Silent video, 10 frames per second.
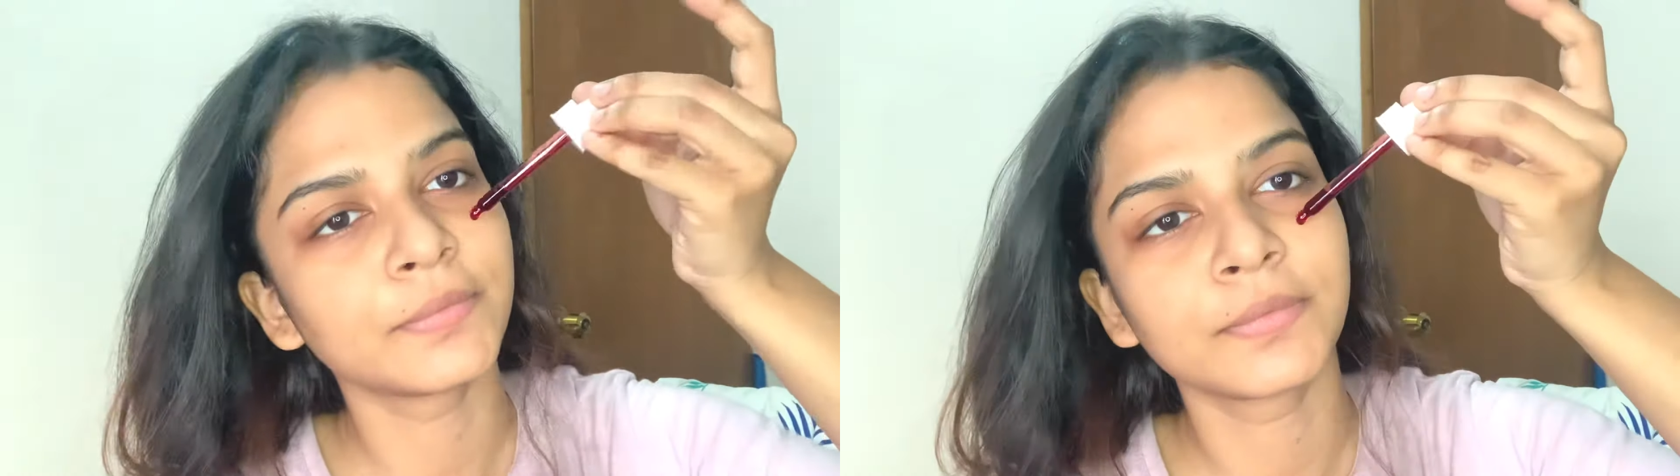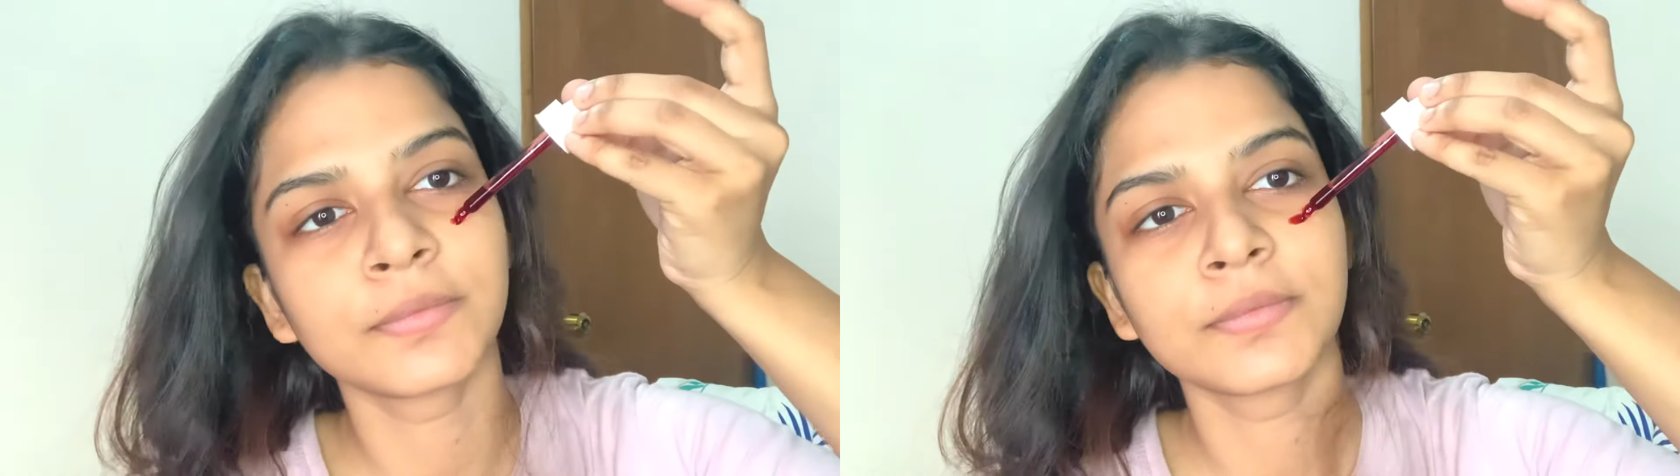
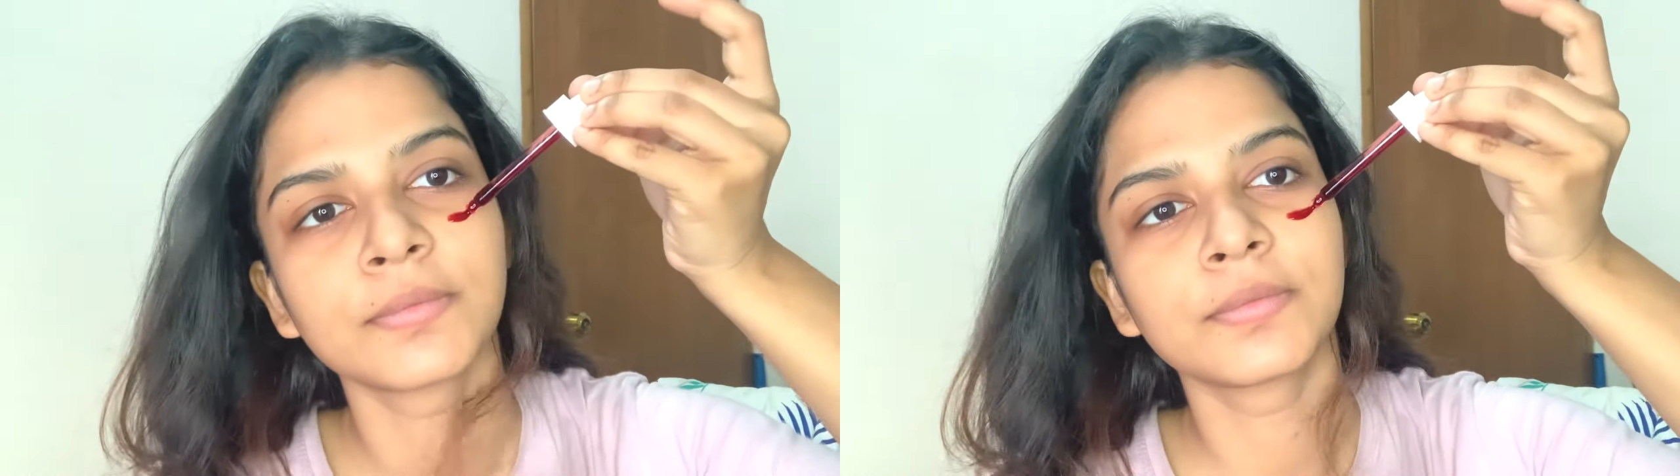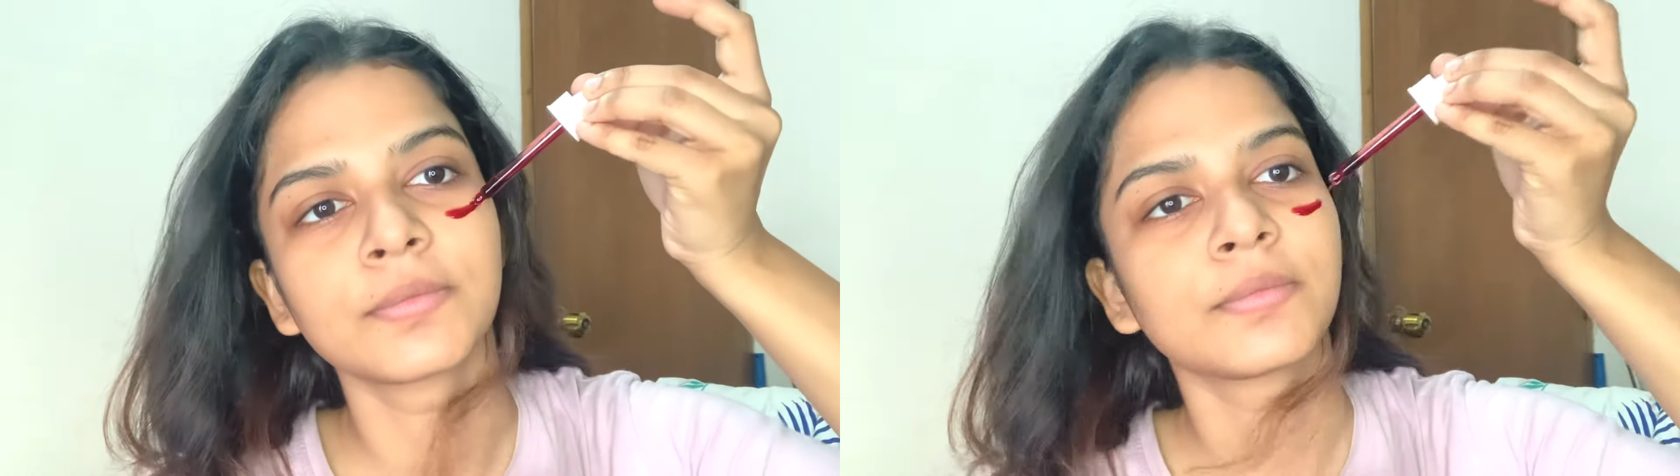আর
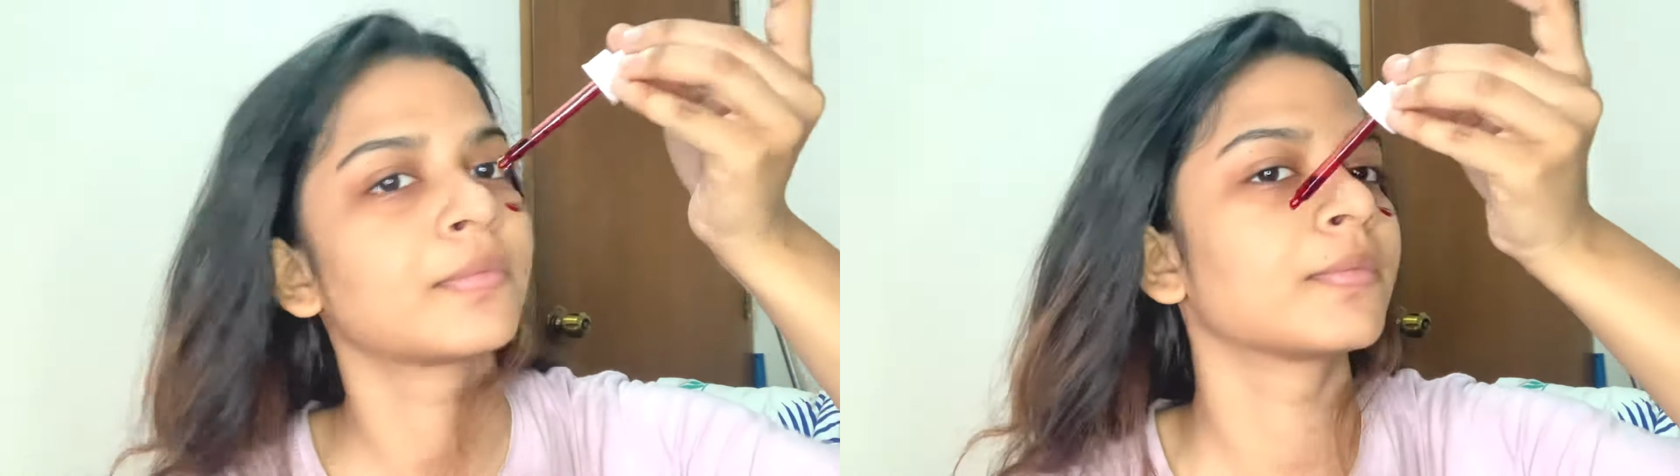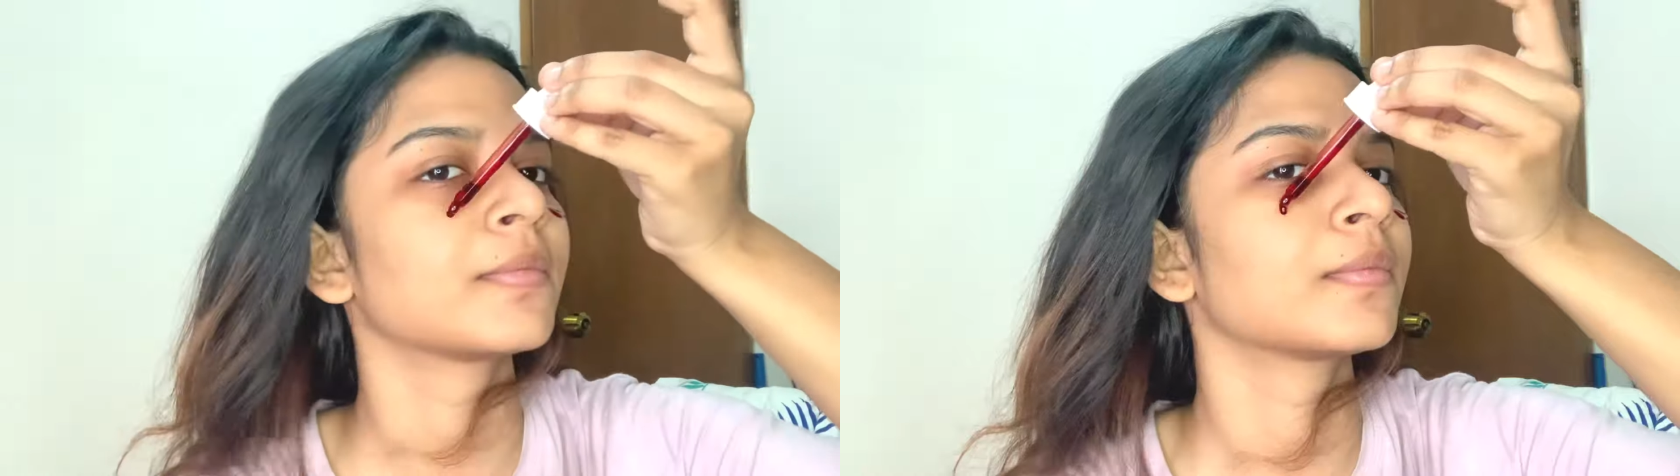
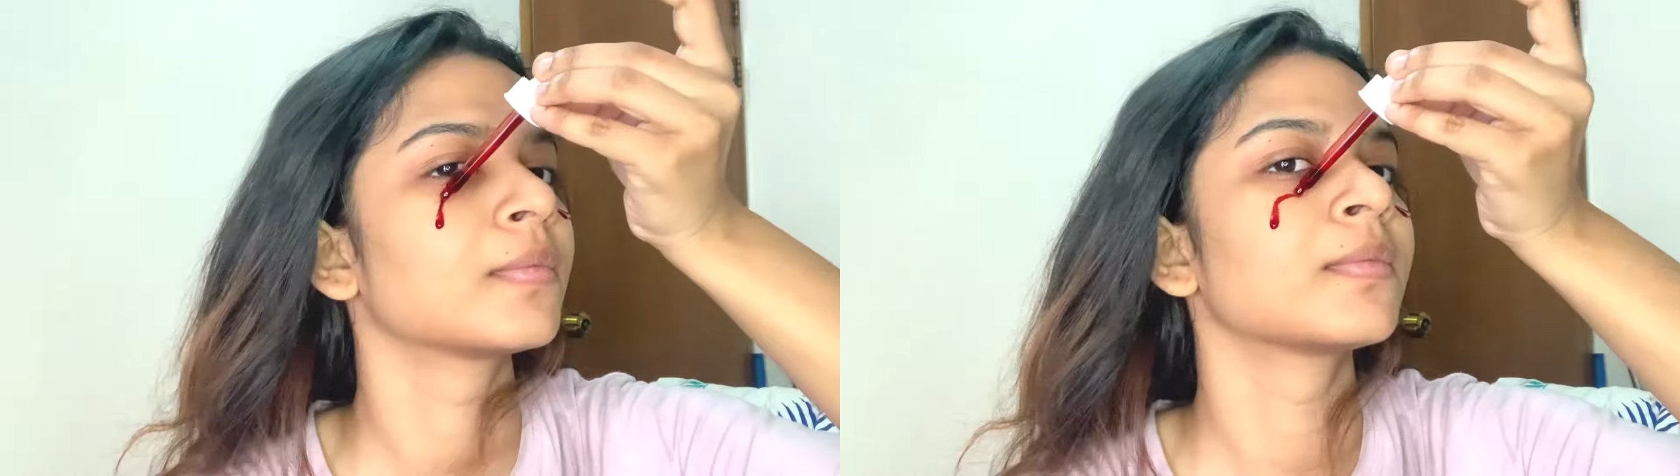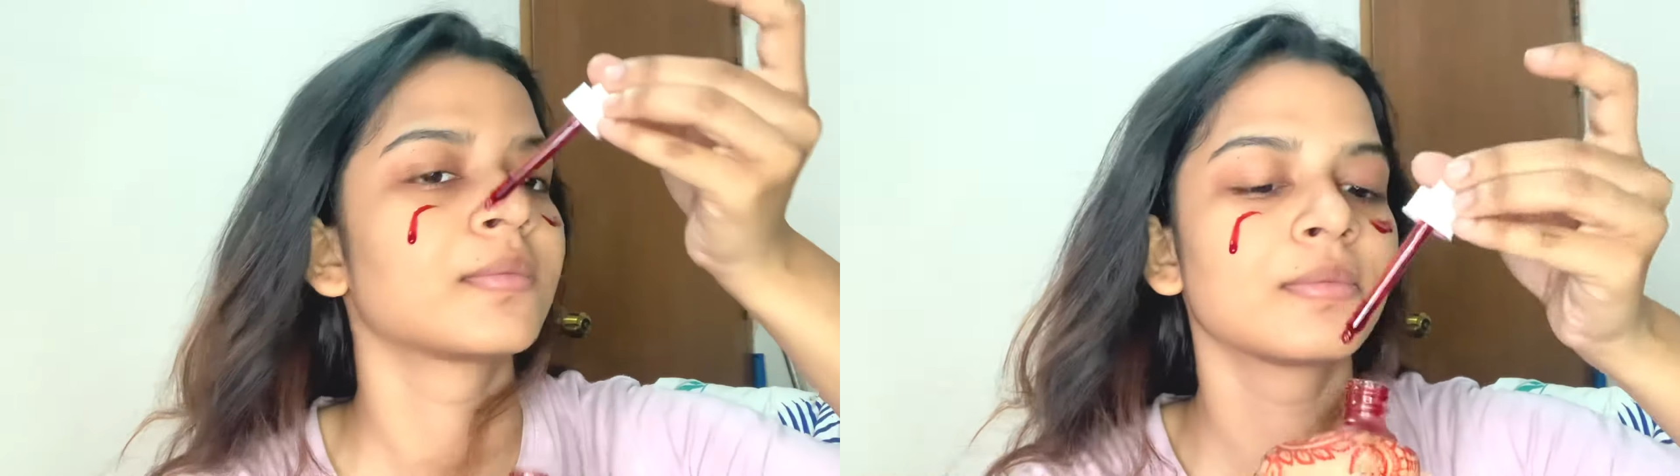পিএইচ এটার
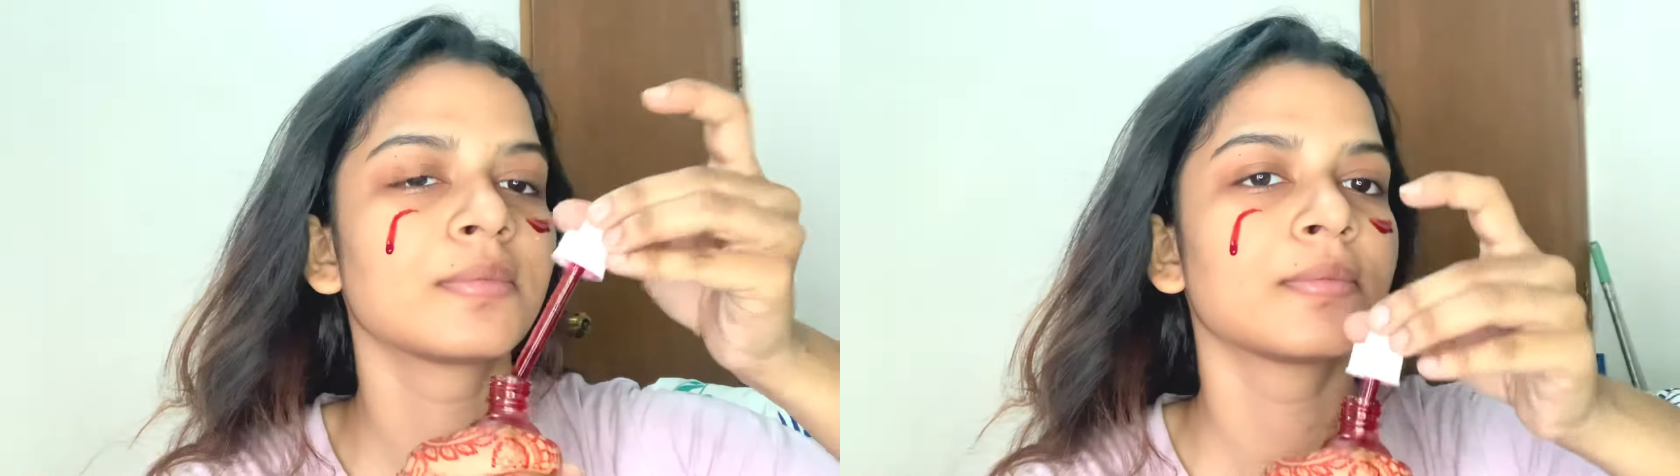পিএইচ